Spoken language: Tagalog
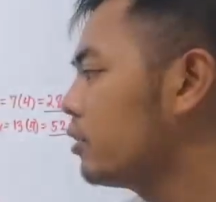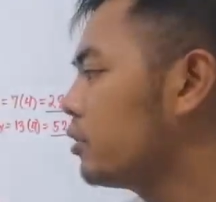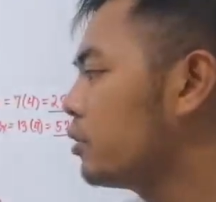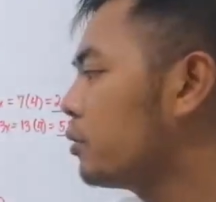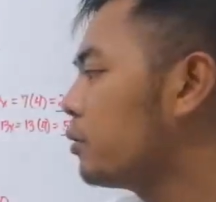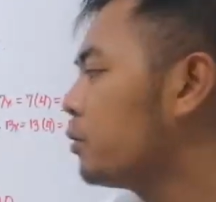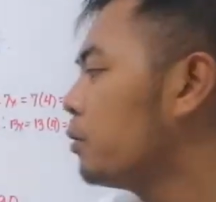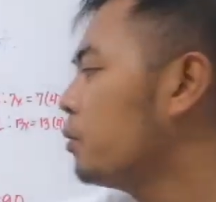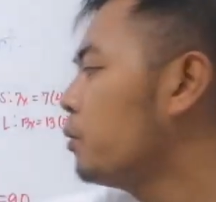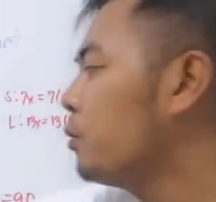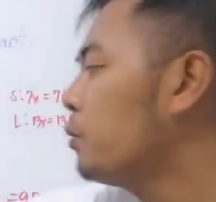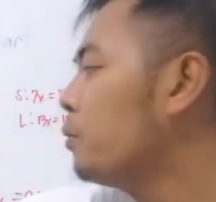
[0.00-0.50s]

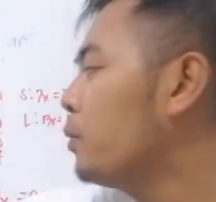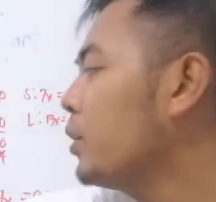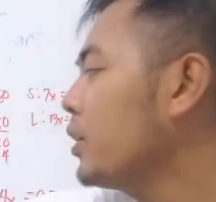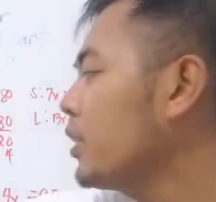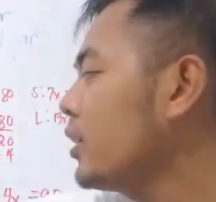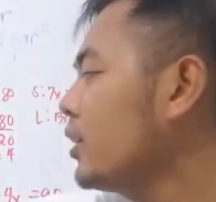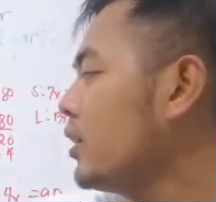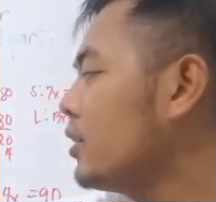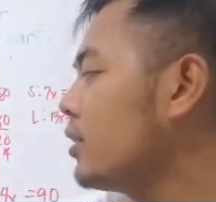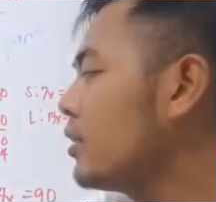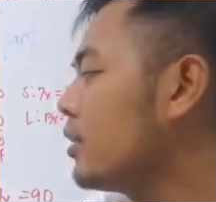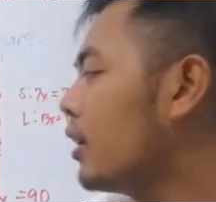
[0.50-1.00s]
So,
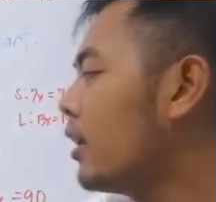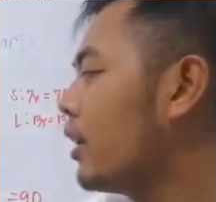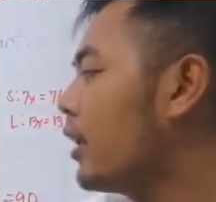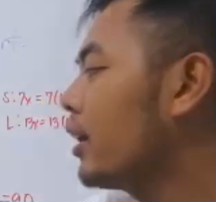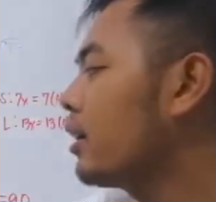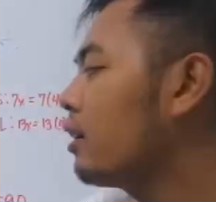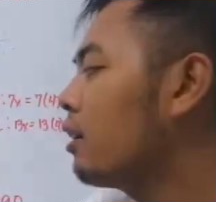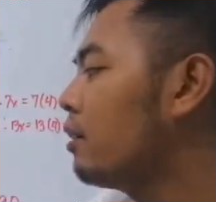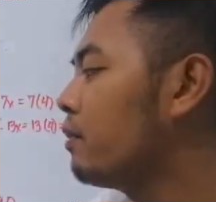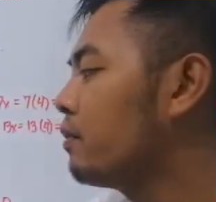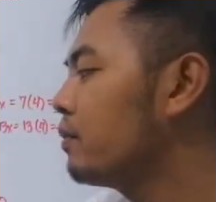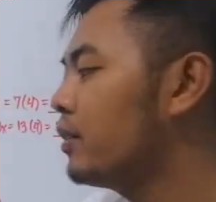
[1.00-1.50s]
what is the
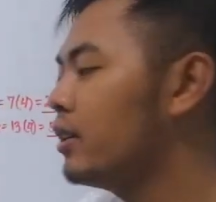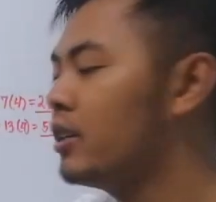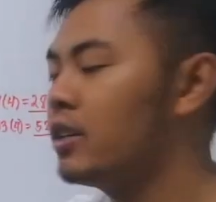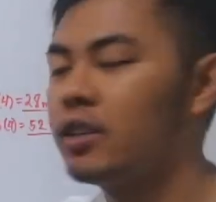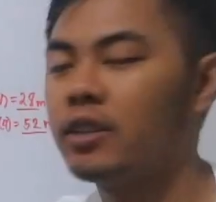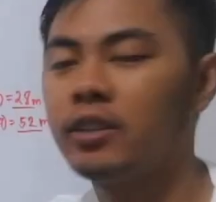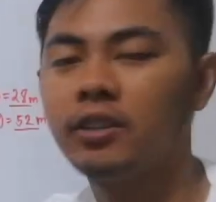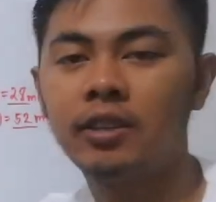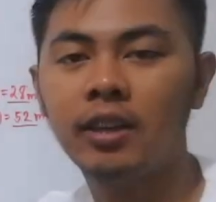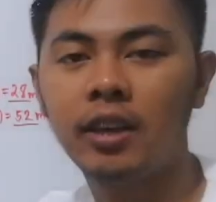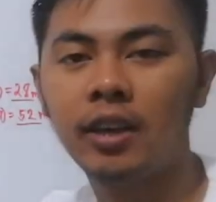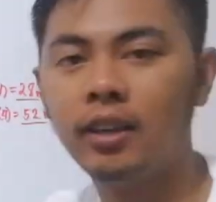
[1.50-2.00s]
length of
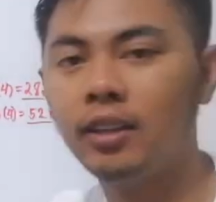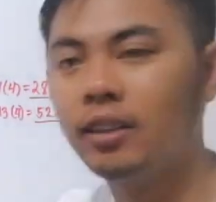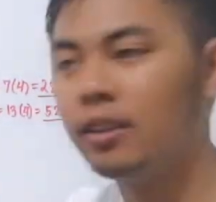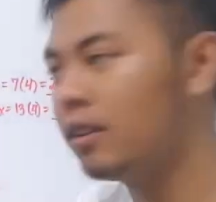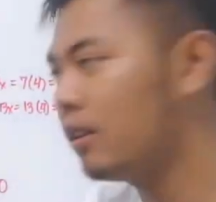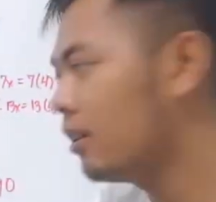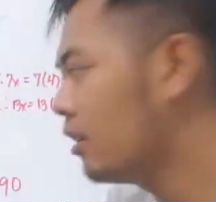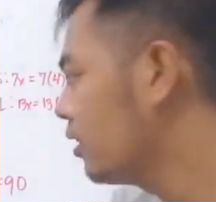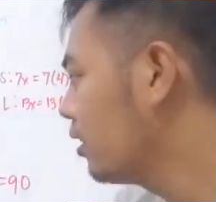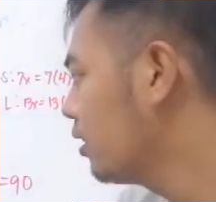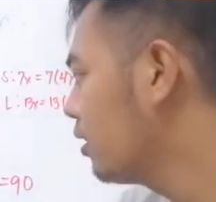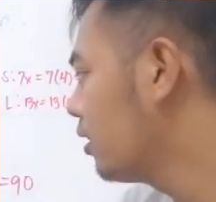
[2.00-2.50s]
each side?